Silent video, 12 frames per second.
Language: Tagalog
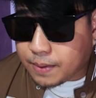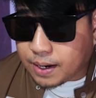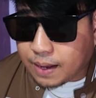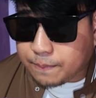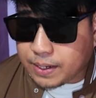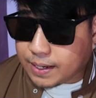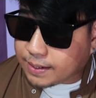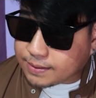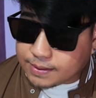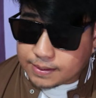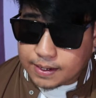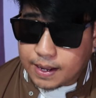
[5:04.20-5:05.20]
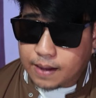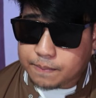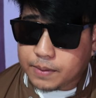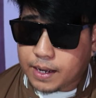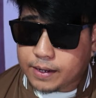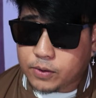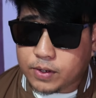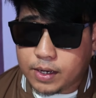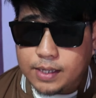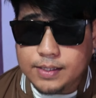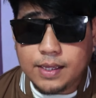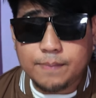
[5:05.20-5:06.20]
ibang aplikante na nag apply
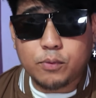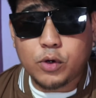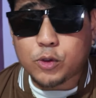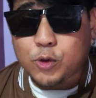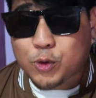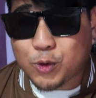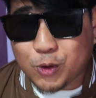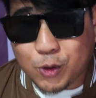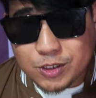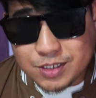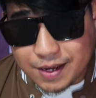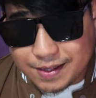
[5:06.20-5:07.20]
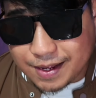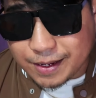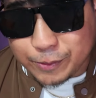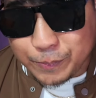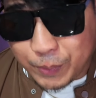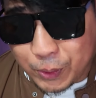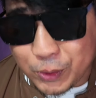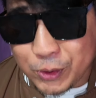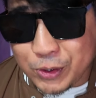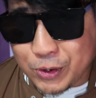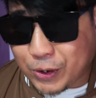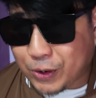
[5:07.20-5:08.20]
okay? Hindi po ito tungkol sa edad mo,
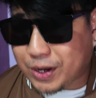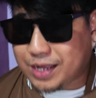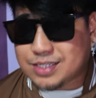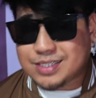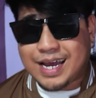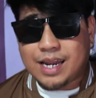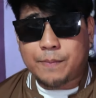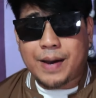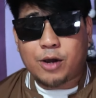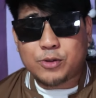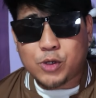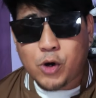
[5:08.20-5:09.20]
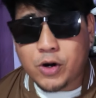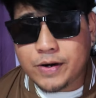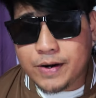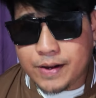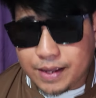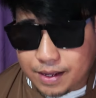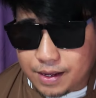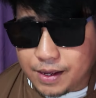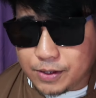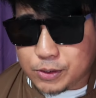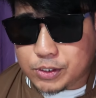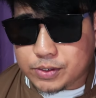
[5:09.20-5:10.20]
okay? It's not about your
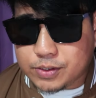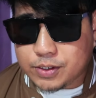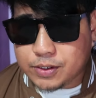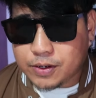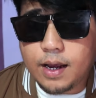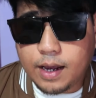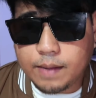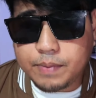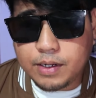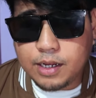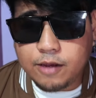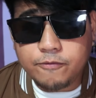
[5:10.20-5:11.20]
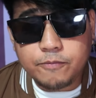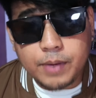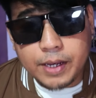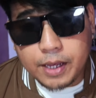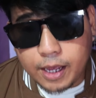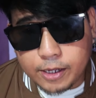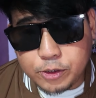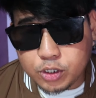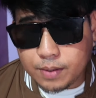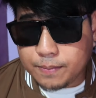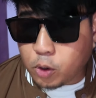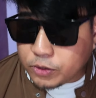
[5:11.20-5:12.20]
age. I believe my age
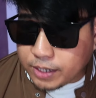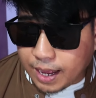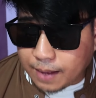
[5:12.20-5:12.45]
among the